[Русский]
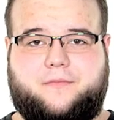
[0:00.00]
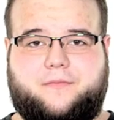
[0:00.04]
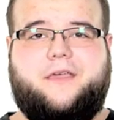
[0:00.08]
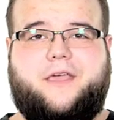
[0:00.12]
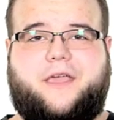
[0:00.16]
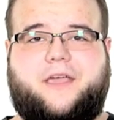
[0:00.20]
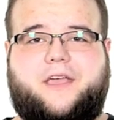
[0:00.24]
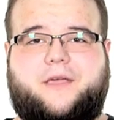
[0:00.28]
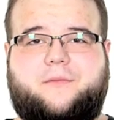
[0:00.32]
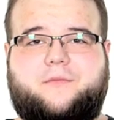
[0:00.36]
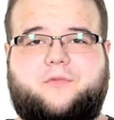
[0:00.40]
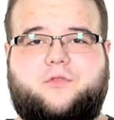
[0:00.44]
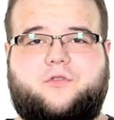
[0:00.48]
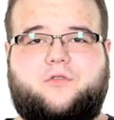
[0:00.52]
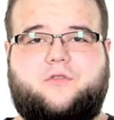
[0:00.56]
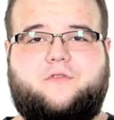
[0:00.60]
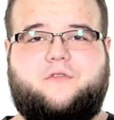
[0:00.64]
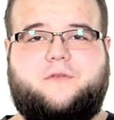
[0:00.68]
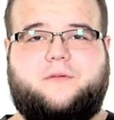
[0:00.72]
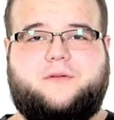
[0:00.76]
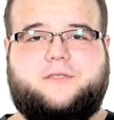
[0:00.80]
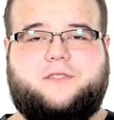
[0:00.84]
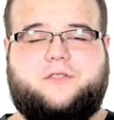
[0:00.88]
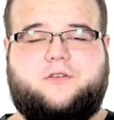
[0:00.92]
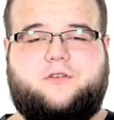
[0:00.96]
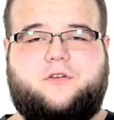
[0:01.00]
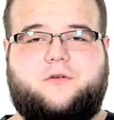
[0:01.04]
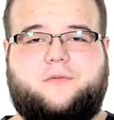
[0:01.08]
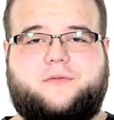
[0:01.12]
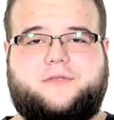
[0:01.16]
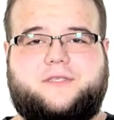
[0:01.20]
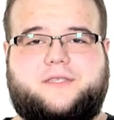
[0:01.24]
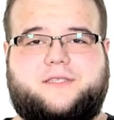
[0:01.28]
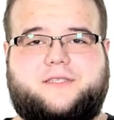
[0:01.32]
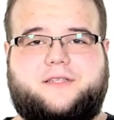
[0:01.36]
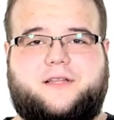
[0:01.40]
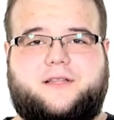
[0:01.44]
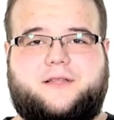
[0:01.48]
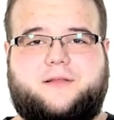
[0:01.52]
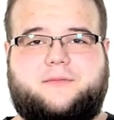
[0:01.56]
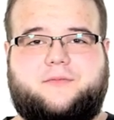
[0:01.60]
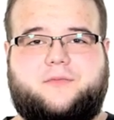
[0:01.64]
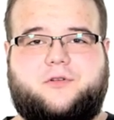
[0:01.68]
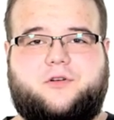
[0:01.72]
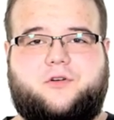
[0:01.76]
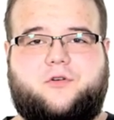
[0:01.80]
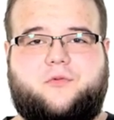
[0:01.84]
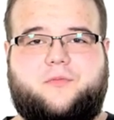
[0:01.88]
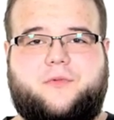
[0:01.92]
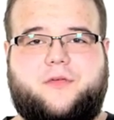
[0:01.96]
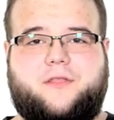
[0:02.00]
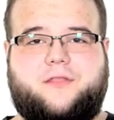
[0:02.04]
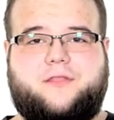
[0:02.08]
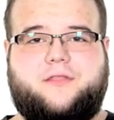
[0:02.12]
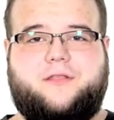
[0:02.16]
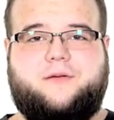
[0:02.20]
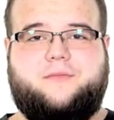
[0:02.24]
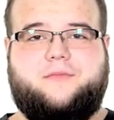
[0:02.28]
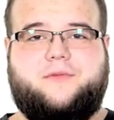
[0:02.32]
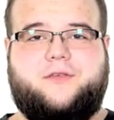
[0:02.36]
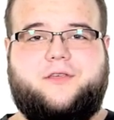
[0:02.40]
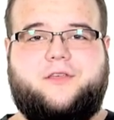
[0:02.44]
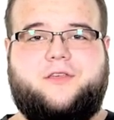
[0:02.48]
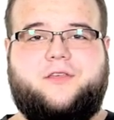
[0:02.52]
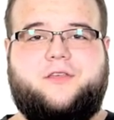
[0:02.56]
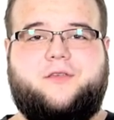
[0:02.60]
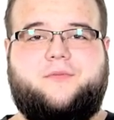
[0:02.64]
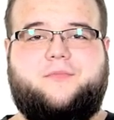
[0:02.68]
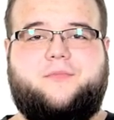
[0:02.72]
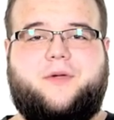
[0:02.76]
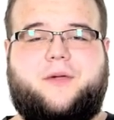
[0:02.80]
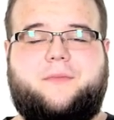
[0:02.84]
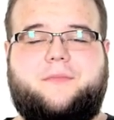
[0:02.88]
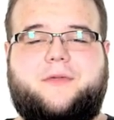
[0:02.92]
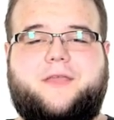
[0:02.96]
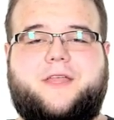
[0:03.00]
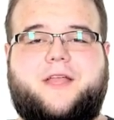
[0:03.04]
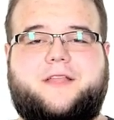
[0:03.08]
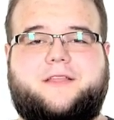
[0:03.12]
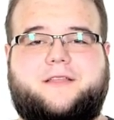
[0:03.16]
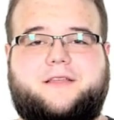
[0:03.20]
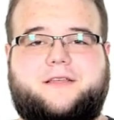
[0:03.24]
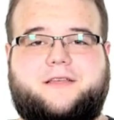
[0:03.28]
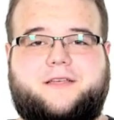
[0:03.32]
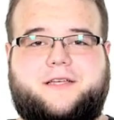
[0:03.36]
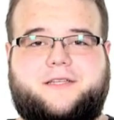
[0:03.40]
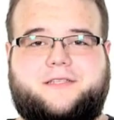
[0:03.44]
Я рекомендую вам ознакомиться с данным документом и применять